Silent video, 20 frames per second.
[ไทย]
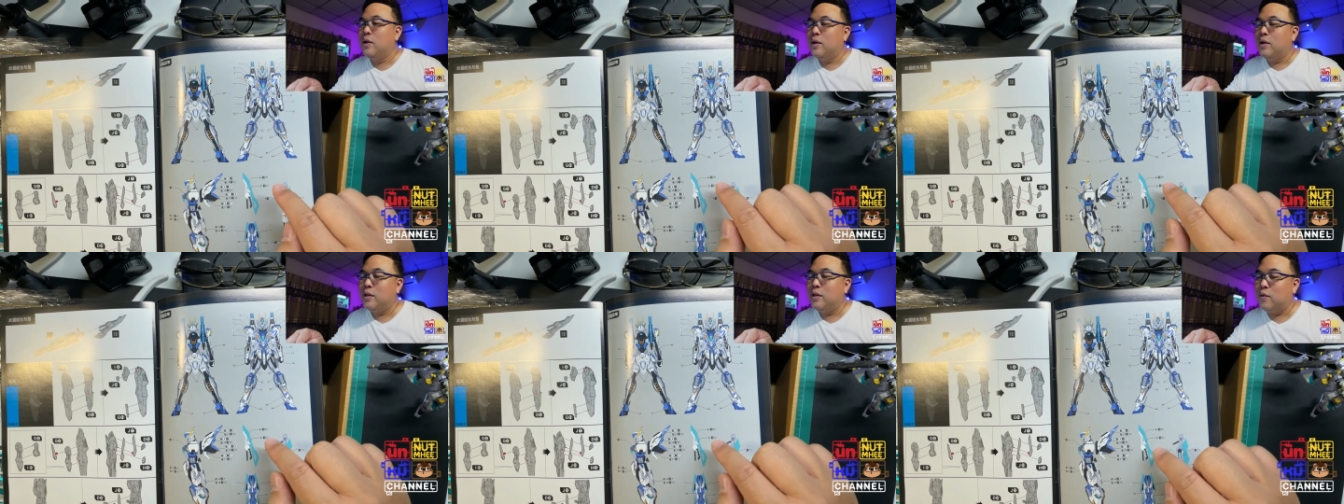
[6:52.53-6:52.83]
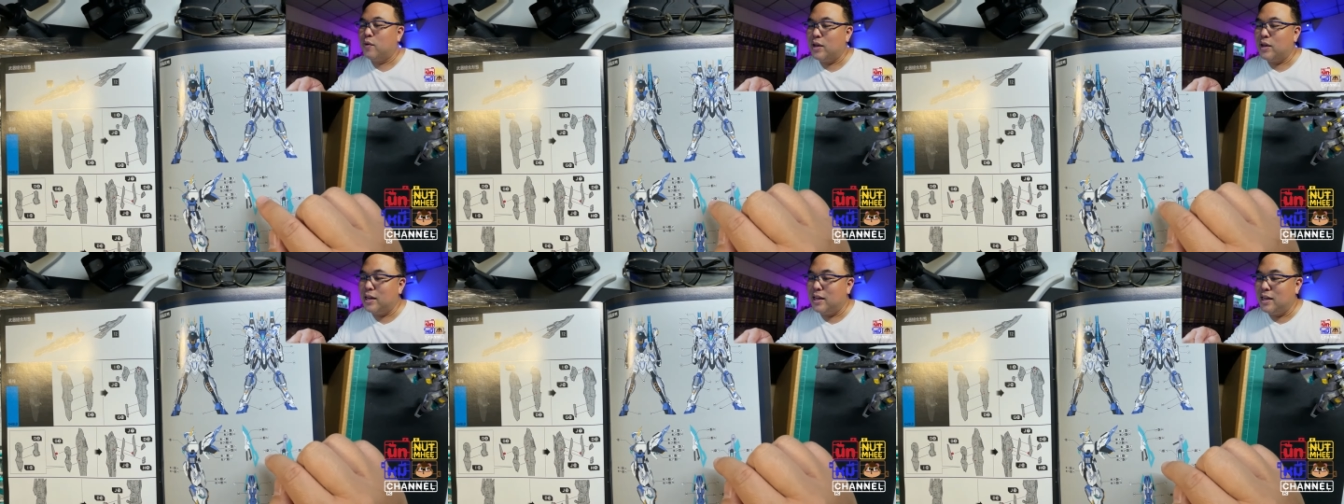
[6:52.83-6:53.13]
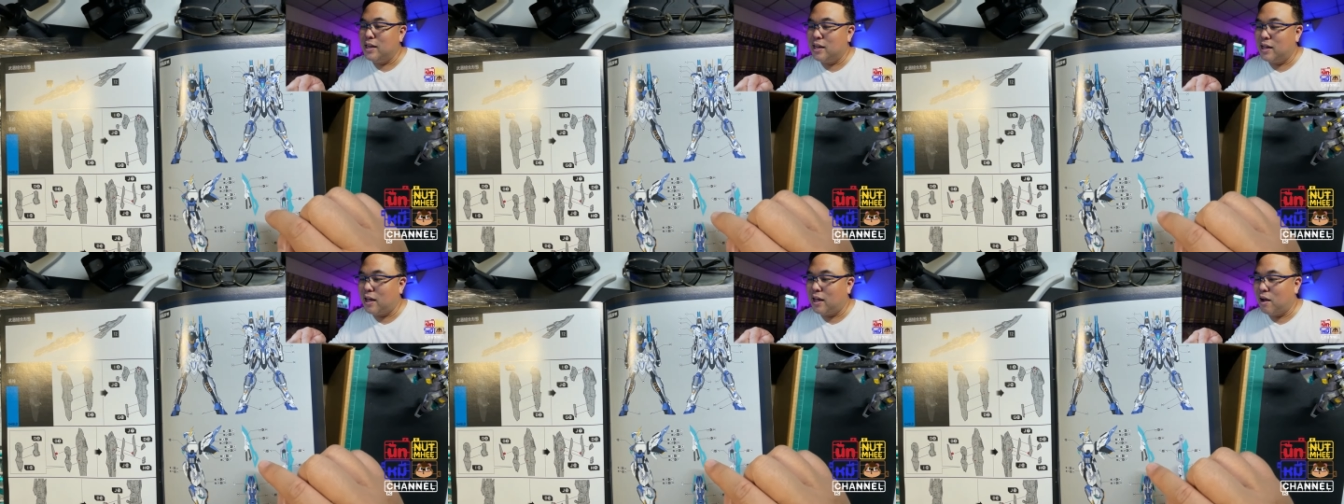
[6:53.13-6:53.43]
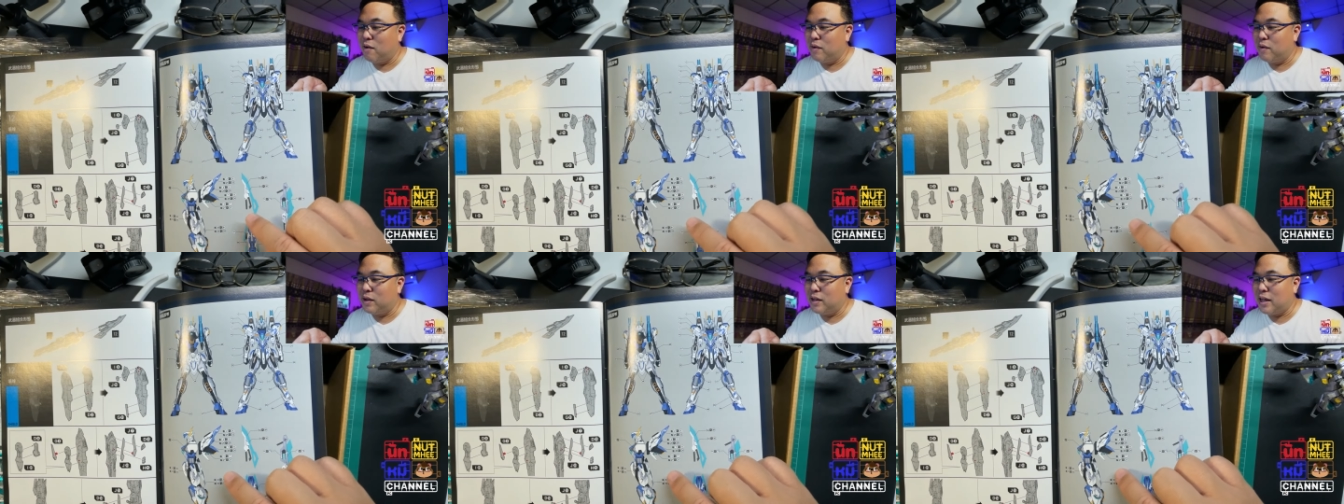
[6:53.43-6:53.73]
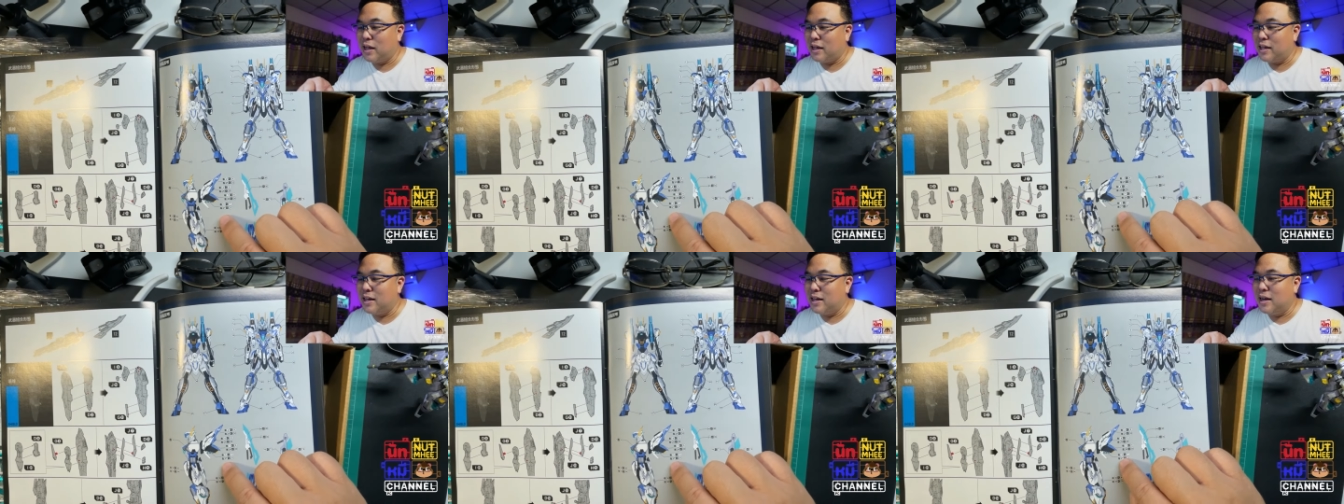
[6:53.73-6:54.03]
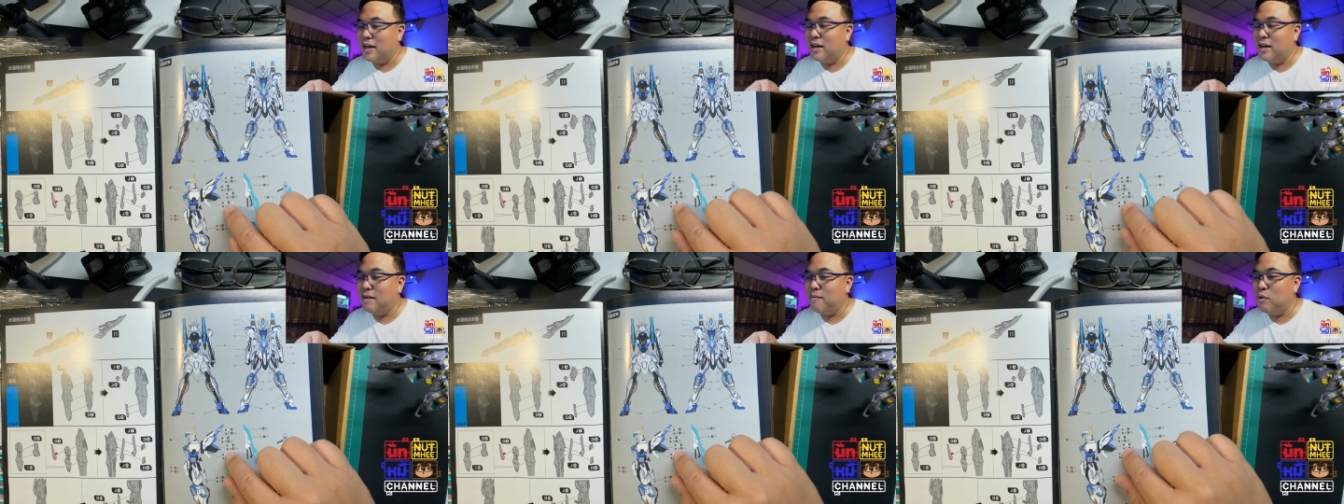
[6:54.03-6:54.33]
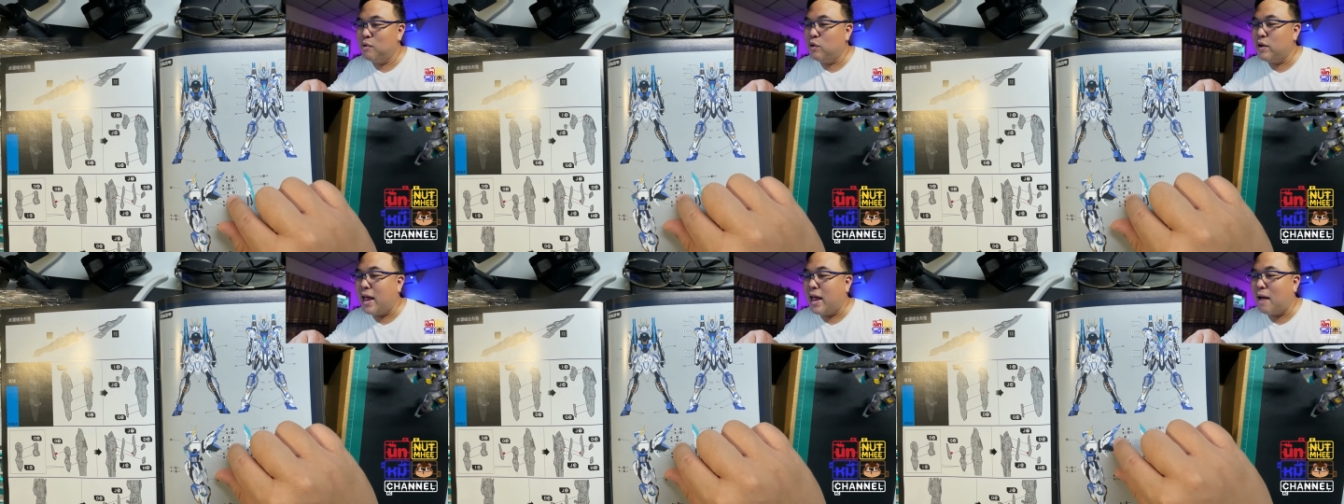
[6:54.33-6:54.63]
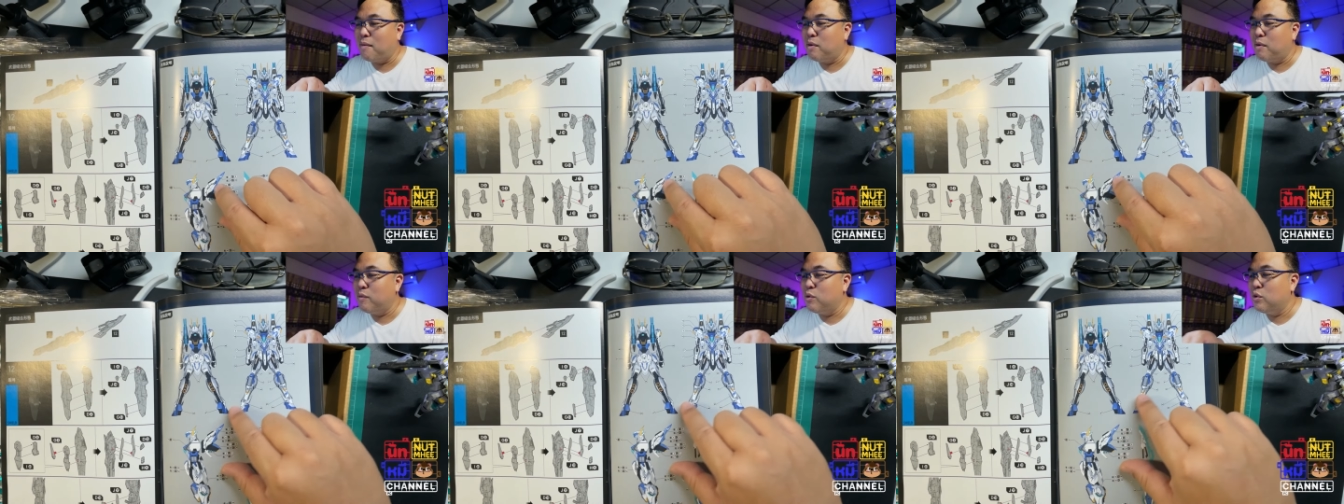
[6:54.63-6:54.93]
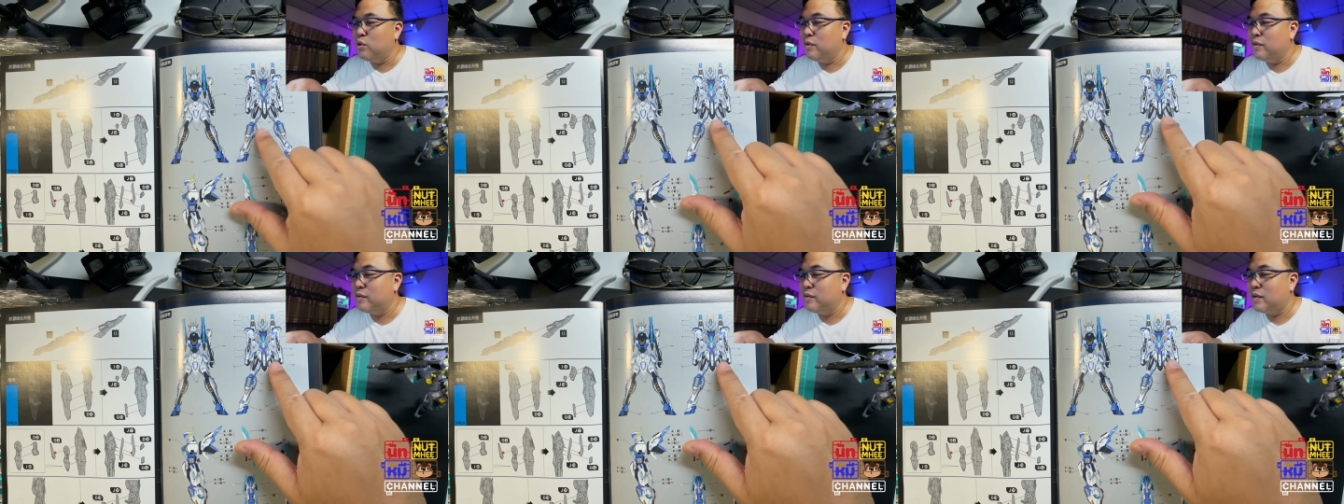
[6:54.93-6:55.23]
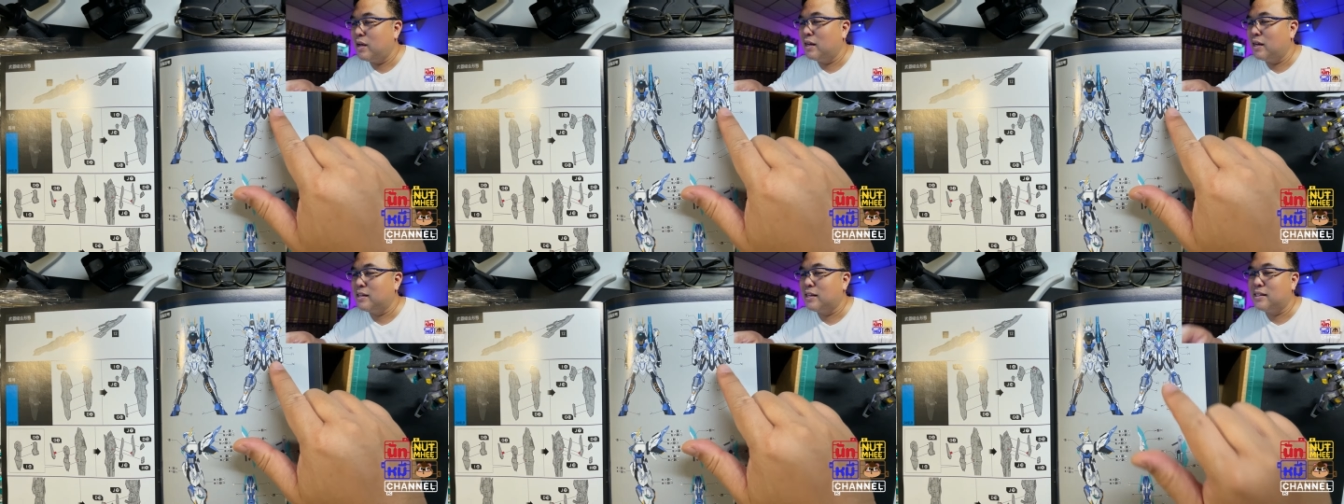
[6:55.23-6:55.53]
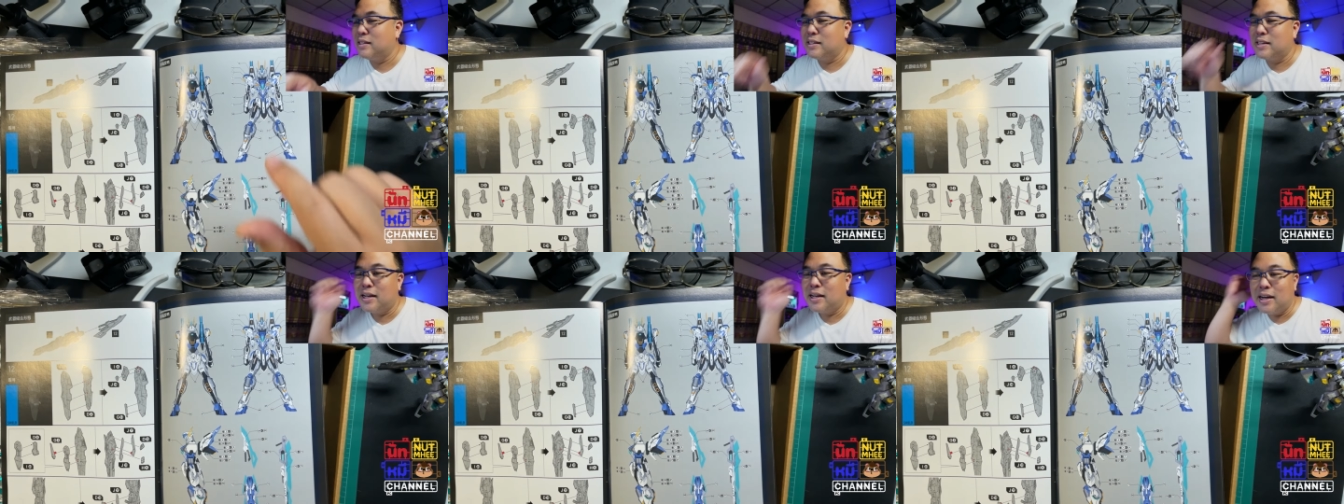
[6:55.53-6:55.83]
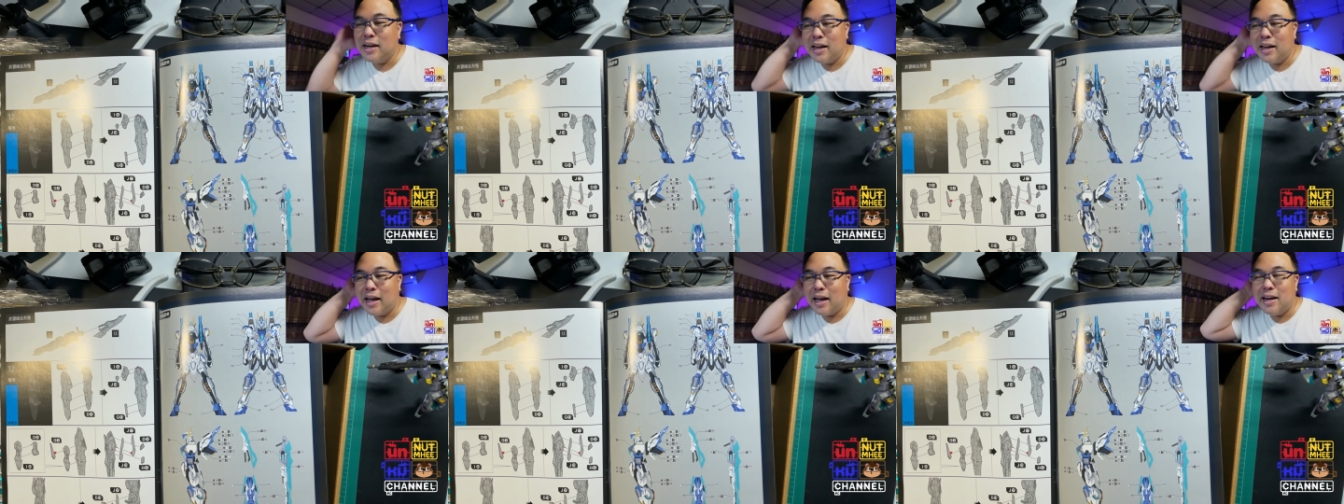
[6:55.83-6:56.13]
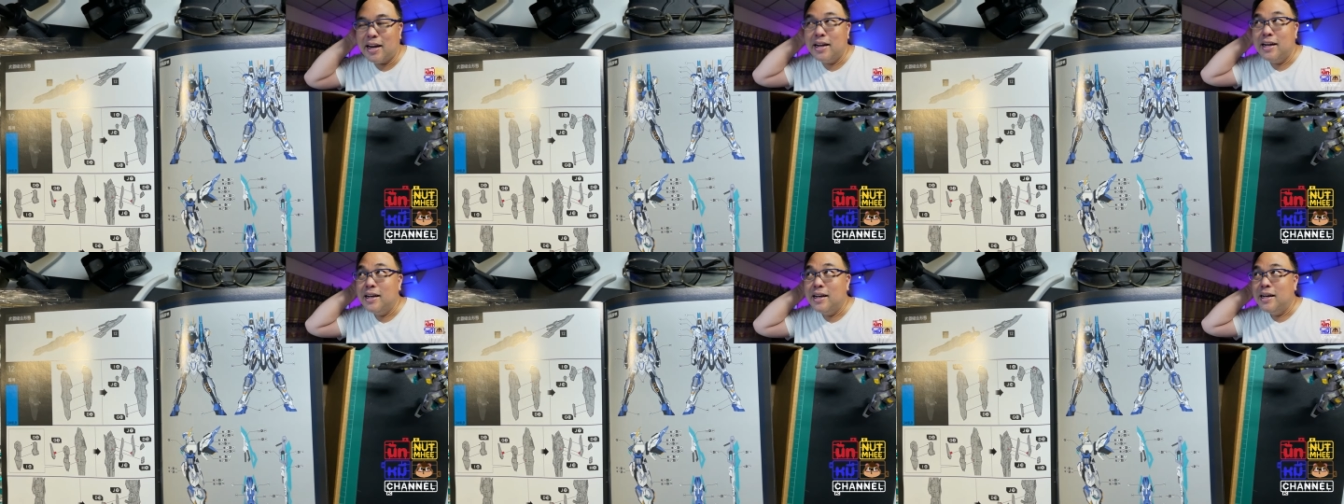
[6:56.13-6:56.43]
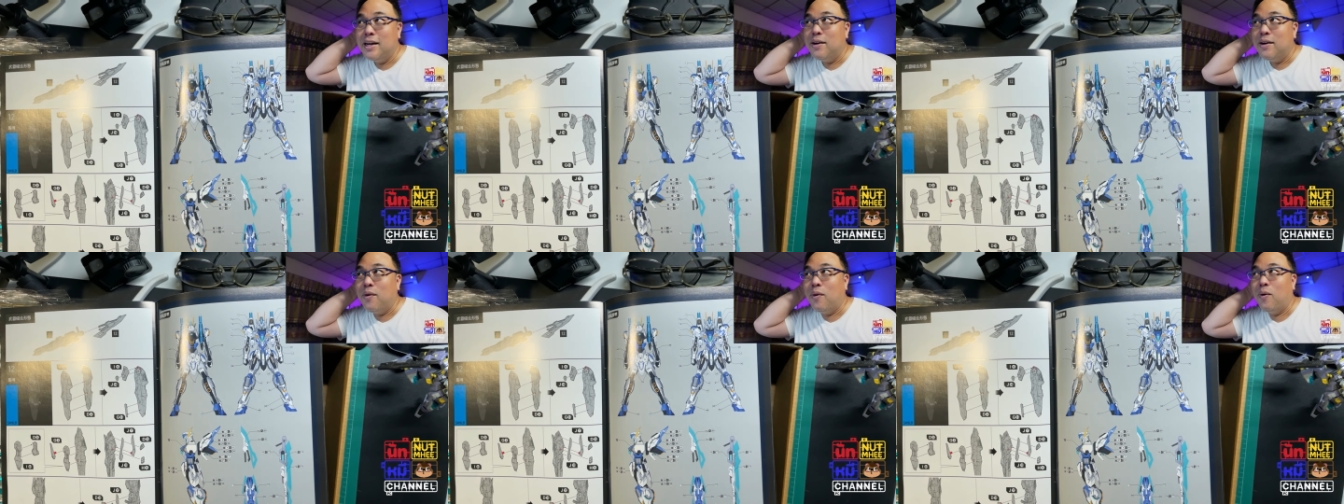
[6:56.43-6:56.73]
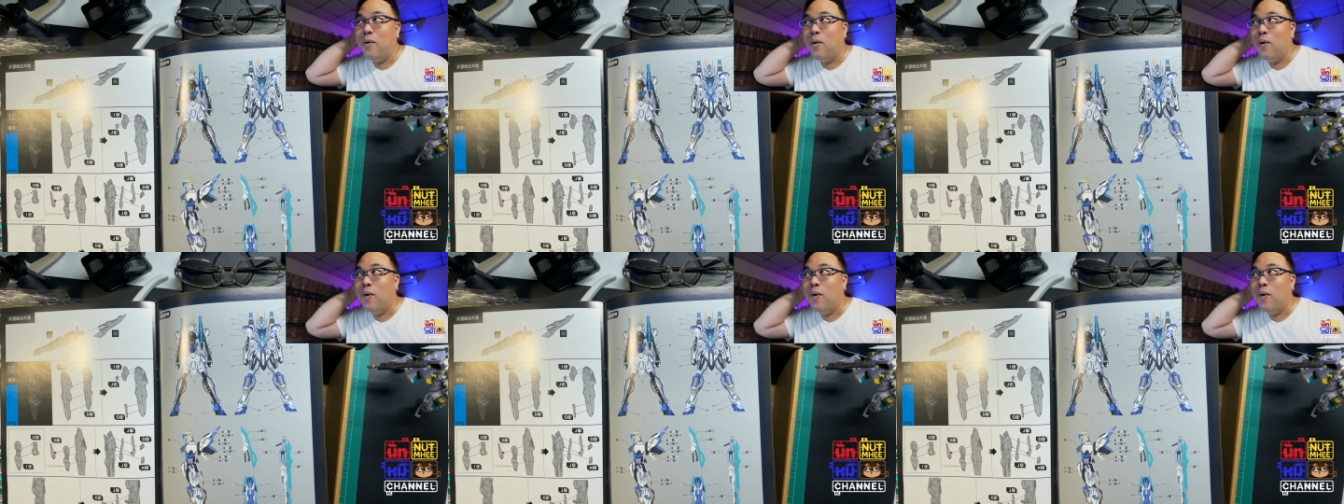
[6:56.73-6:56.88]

ตัวนี้นี่ดีคอลว่าเยอะๆมันรู้น้ำหรอไม่รู้ติดสติกเกอร์แล้วกันโอ้โห